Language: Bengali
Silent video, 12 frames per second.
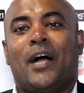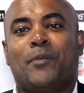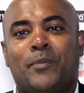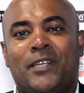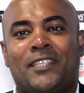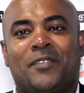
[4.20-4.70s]

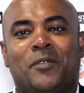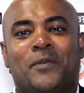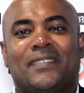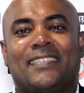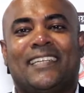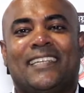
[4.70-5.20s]
আমি মির্জা
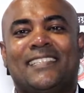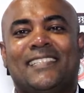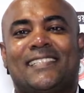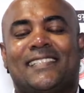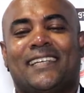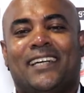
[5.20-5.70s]
মোহাম্মদ
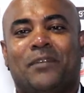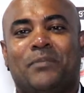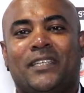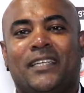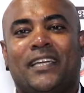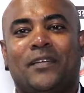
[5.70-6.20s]
ইলিয়াস
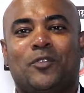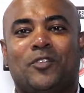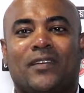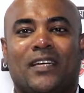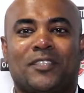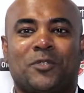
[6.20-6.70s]
আমি এই
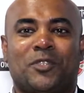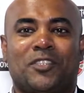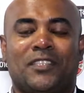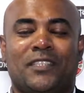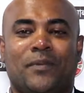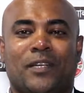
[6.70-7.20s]
মুহূর্তে কাজ
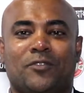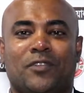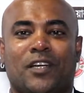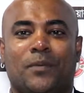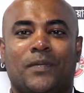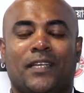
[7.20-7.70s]
করছি
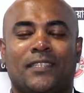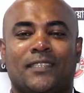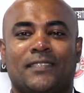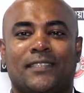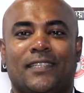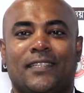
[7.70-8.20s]
বাজুকা
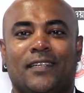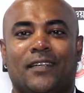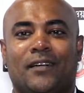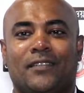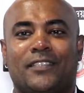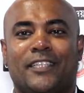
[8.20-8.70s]
কমিউনিকেশনসের
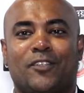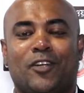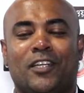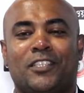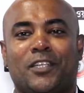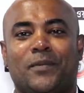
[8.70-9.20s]

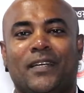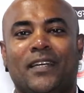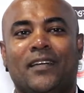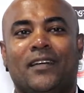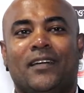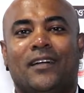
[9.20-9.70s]
ডিরেক্টর হিসাবে
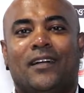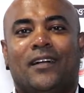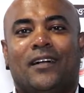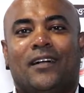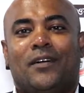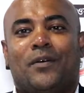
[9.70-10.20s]

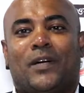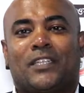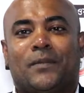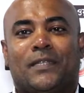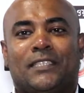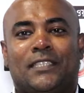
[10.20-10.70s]

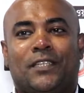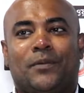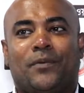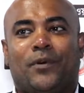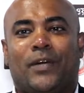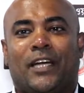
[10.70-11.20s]
পাশাপাশি
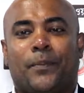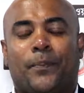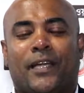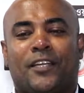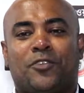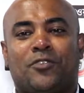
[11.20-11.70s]
ব্র্যান্ড
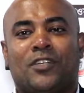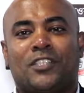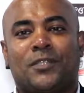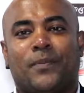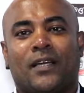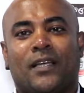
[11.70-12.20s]

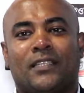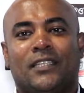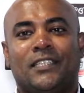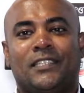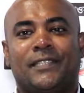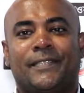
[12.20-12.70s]
প্র্যাকটিশনার্স
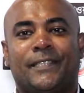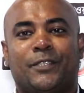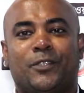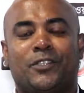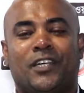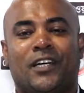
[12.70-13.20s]
বাংলাদেশ
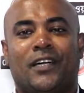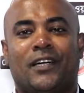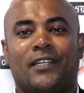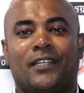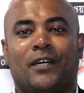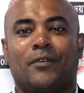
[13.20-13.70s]
ওইটার
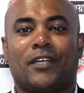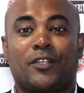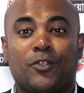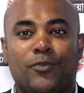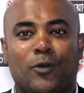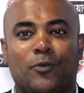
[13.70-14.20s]
আমি
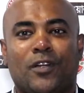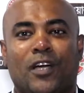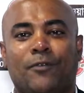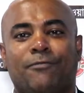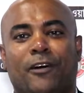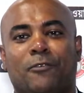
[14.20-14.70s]
একজন ফাউন্ডার
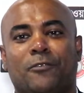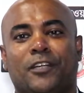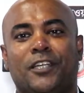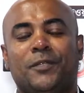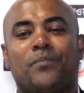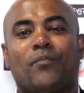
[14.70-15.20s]
আমি ফাউন্ডার